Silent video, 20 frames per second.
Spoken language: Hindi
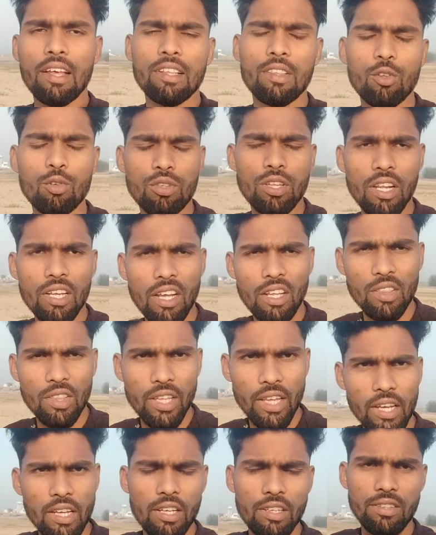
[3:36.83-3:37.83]
एक दूसरे का
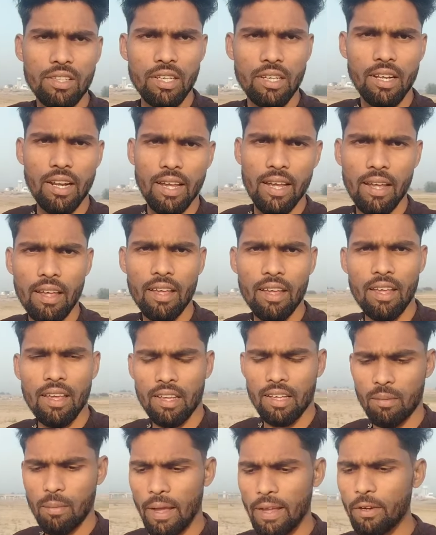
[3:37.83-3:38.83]
देख कर सीख रहे हैं
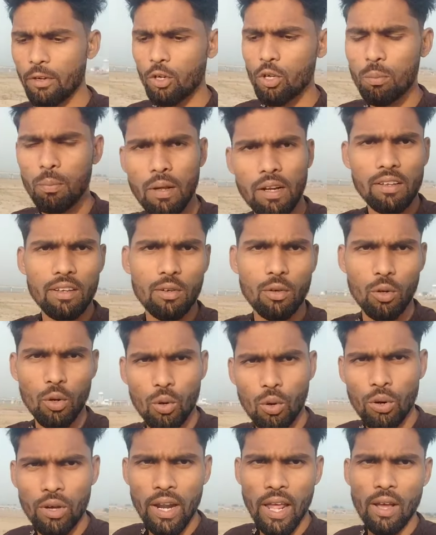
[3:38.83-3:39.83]
कि भाई यूट्यूब पर
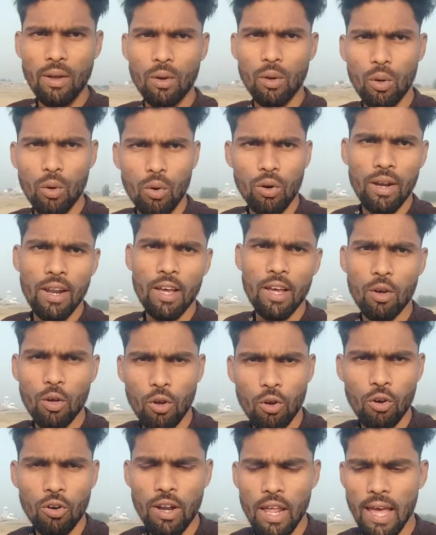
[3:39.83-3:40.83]
ग्रो होना है ग्रो होना है
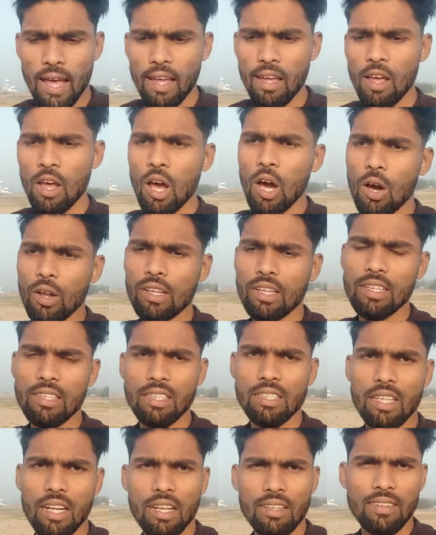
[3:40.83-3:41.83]
ग्रो होना है और
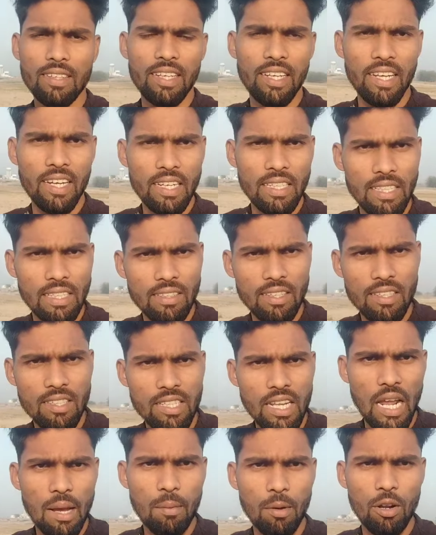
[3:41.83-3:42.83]
किसी तरह से एक हज़ार
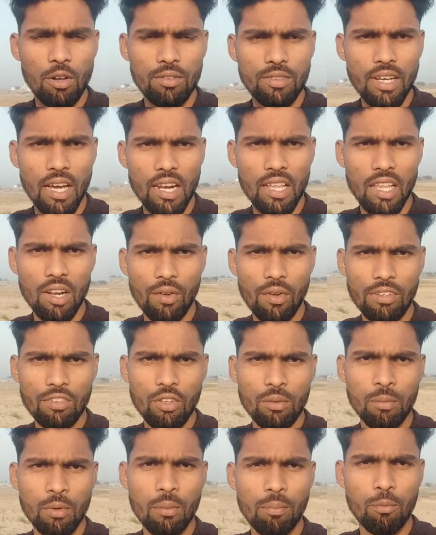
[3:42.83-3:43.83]
सब्सक्राइबर और चार हज़ार
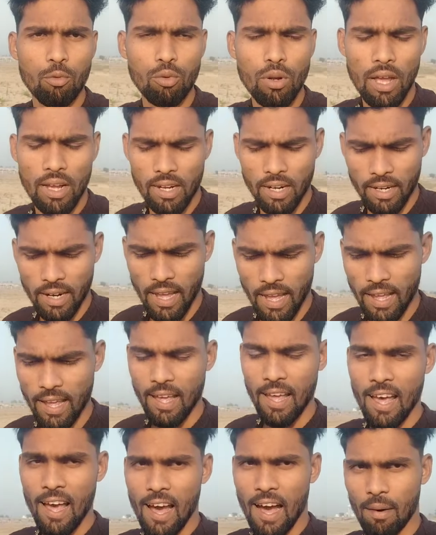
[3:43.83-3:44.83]
वास्ट को पूरा करना है